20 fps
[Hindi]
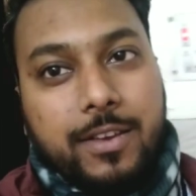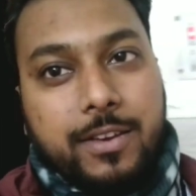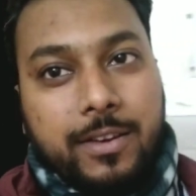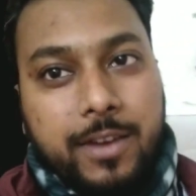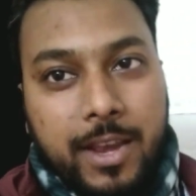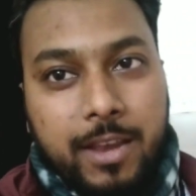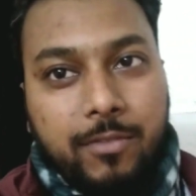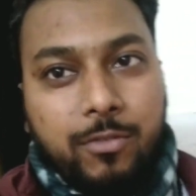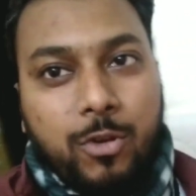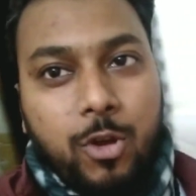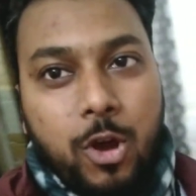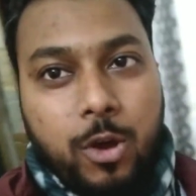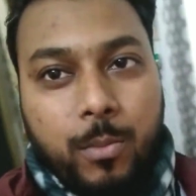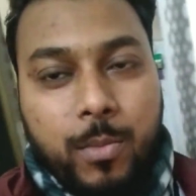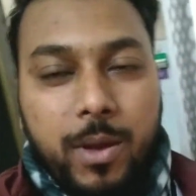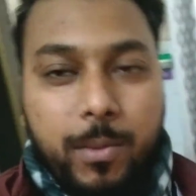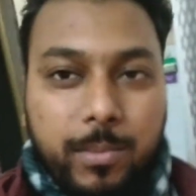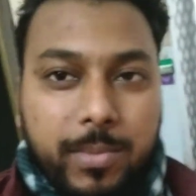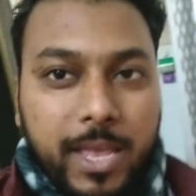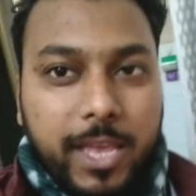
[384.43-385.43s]
नए ब्लॉग
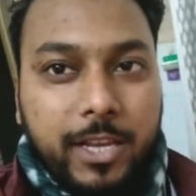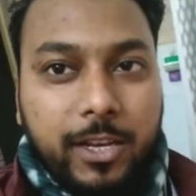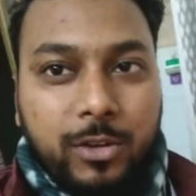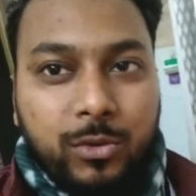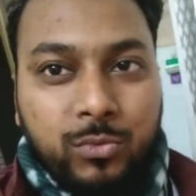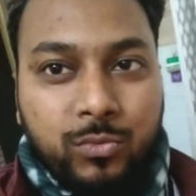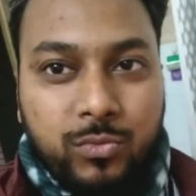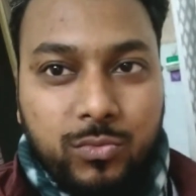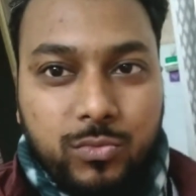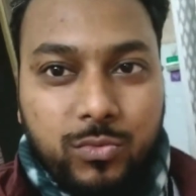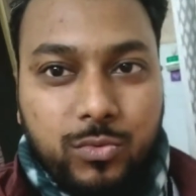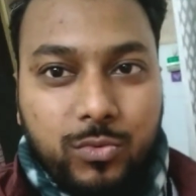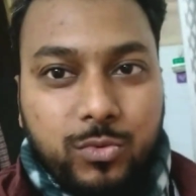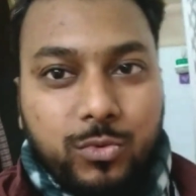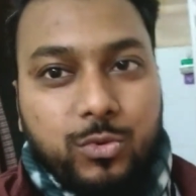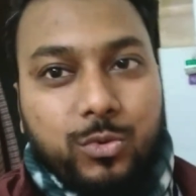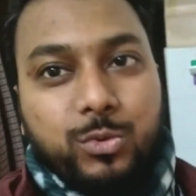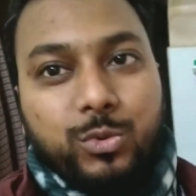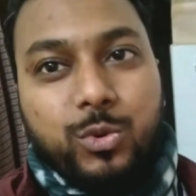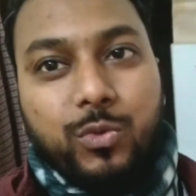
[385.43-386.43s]
में अप्लाई करूँ
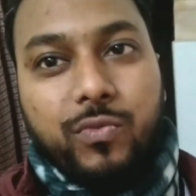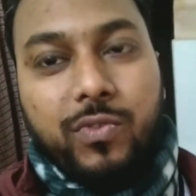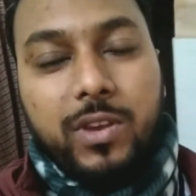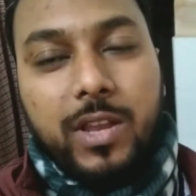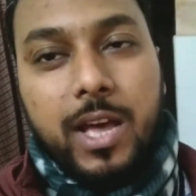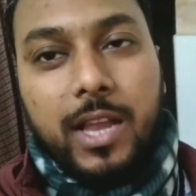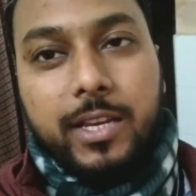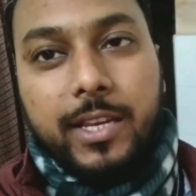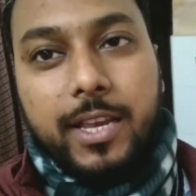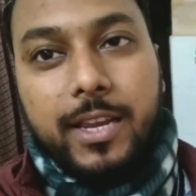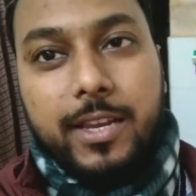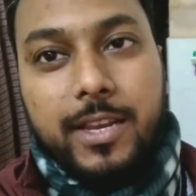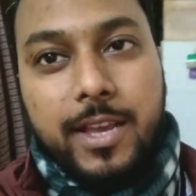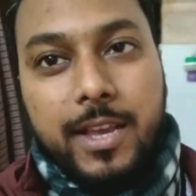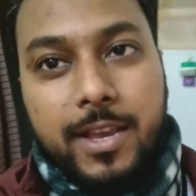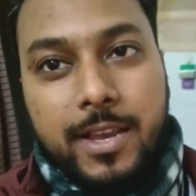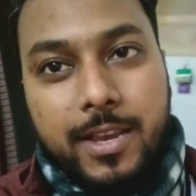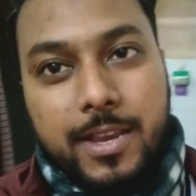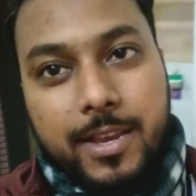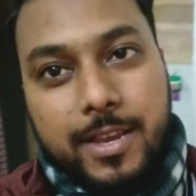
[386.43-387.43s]
सो फिलहाल के
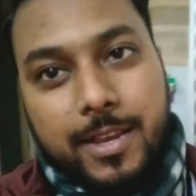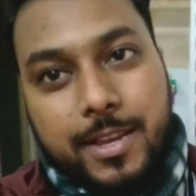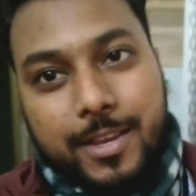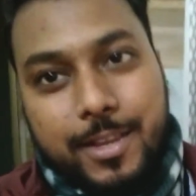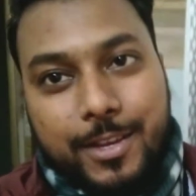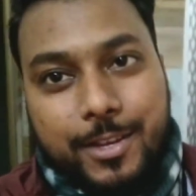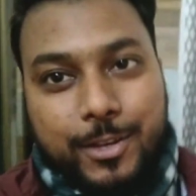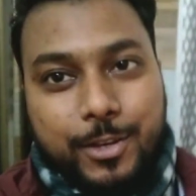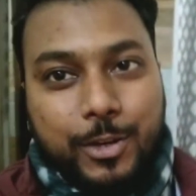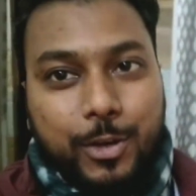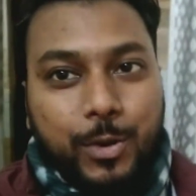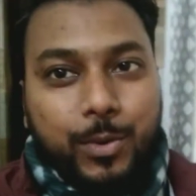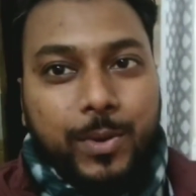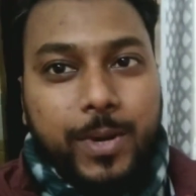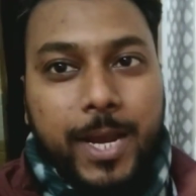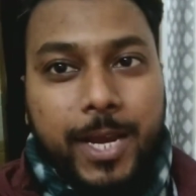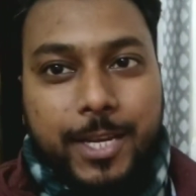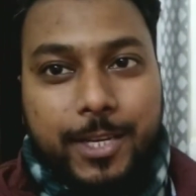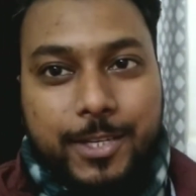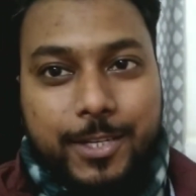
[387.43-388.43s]
लिए गुड
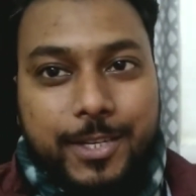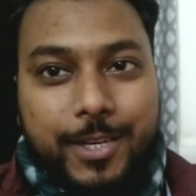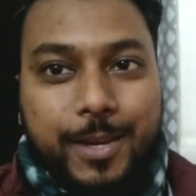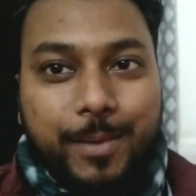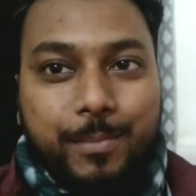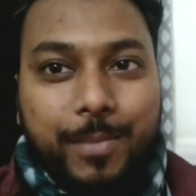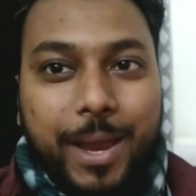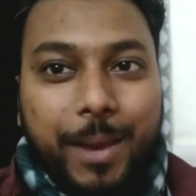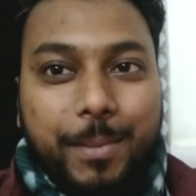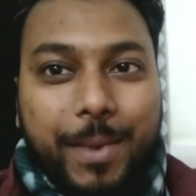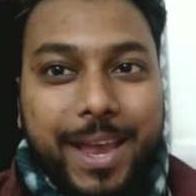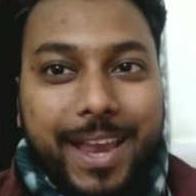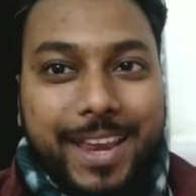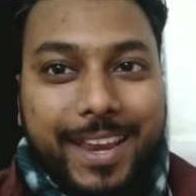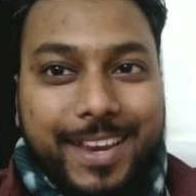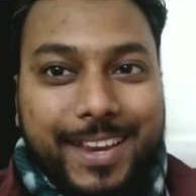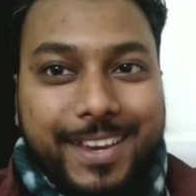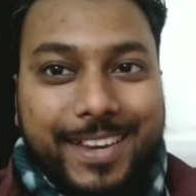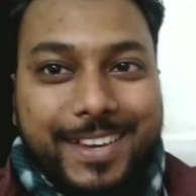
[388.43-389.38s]
नाइट बाय बाय